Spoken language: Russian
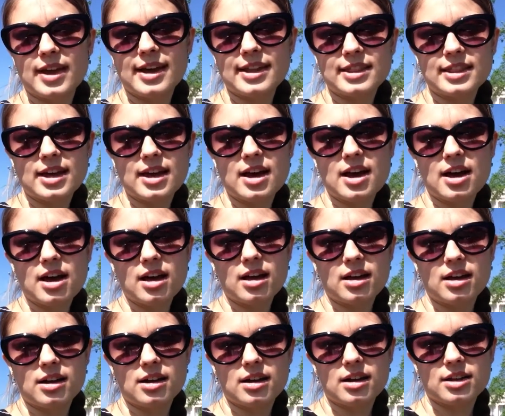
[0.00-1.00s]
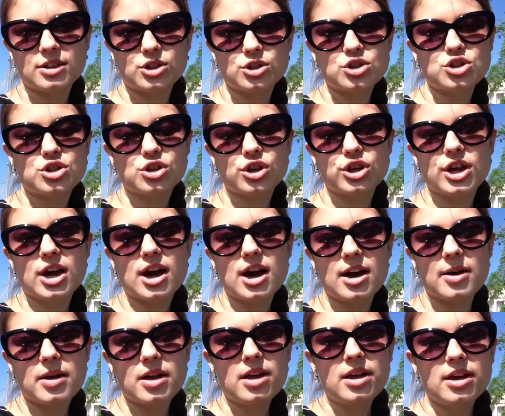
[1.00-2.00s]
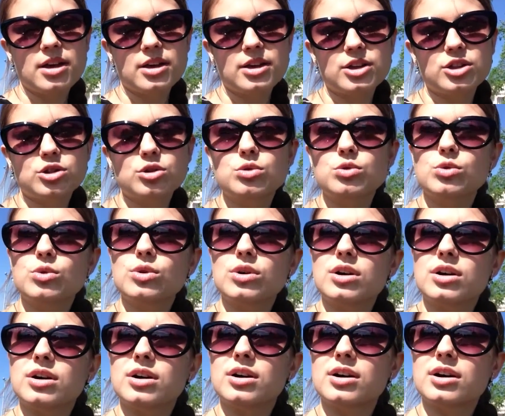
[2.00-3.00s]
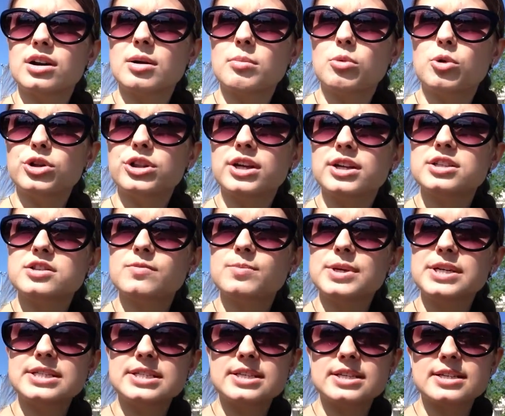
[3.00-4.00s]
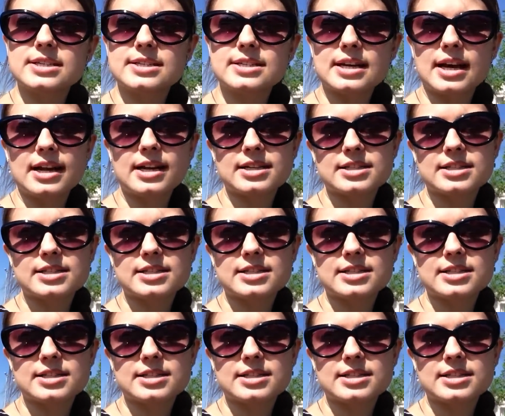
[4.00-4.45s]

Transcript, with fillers: это э, то, что я иду э, работать вместе с